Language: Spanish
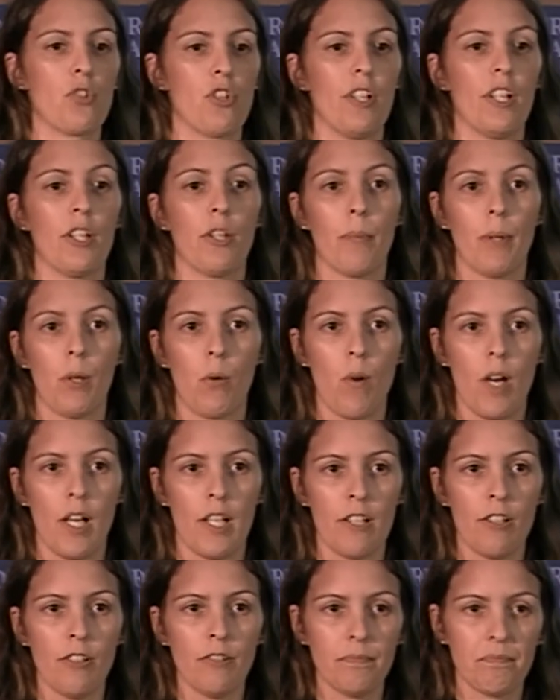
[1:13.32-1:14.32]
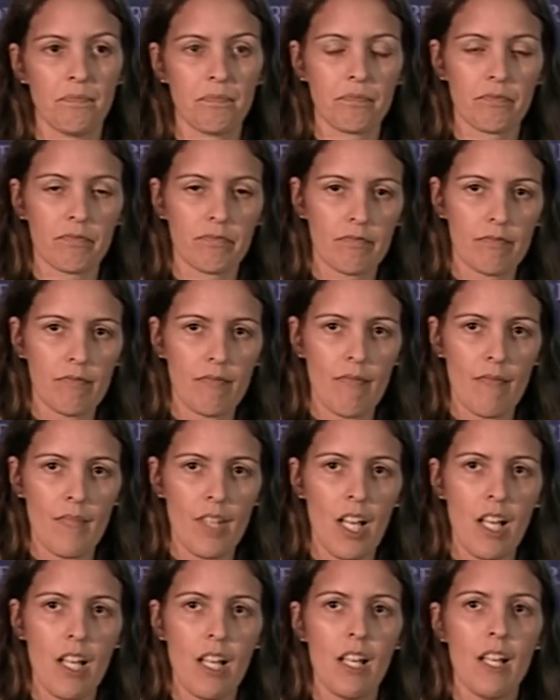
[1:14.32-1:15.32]
agropecuario
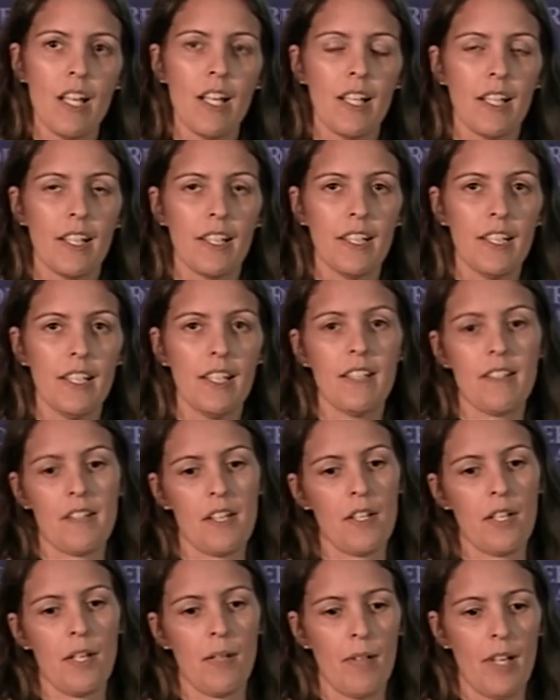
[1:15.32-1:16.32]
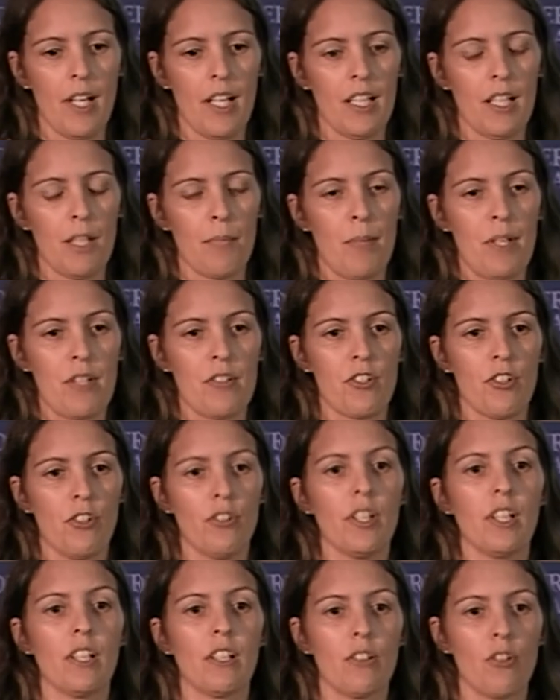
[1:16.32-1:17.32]
y se debe a la expansión
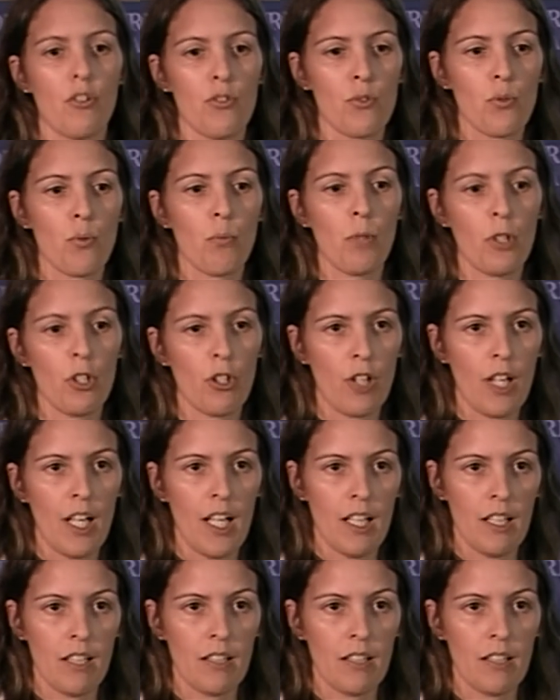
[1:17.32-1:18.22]
del consumo local.